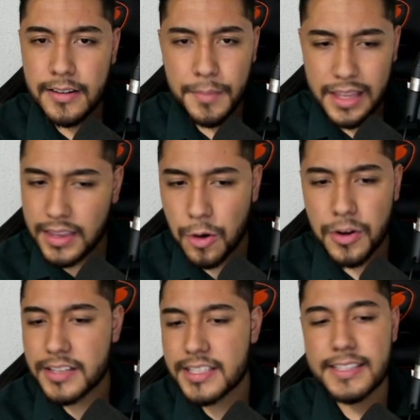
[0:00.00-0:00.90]
20
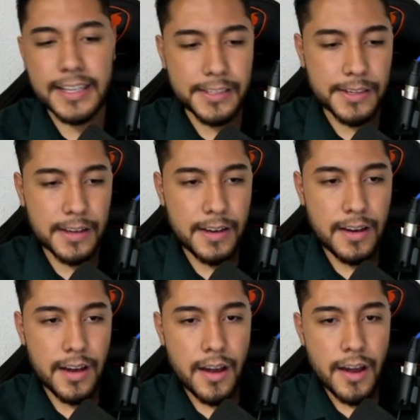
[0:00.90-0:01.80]
congresistas.
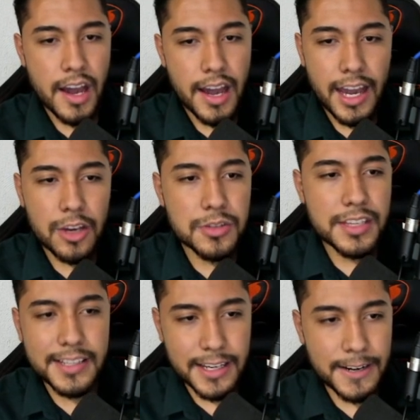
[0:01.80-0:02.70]
Ellos
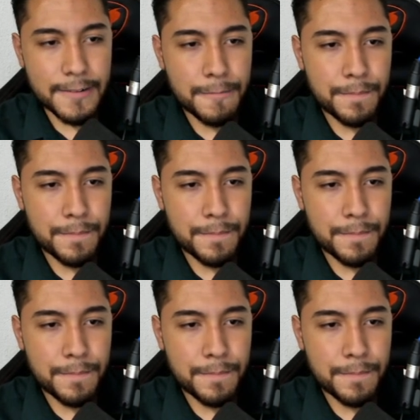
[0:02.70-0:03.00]
dicen,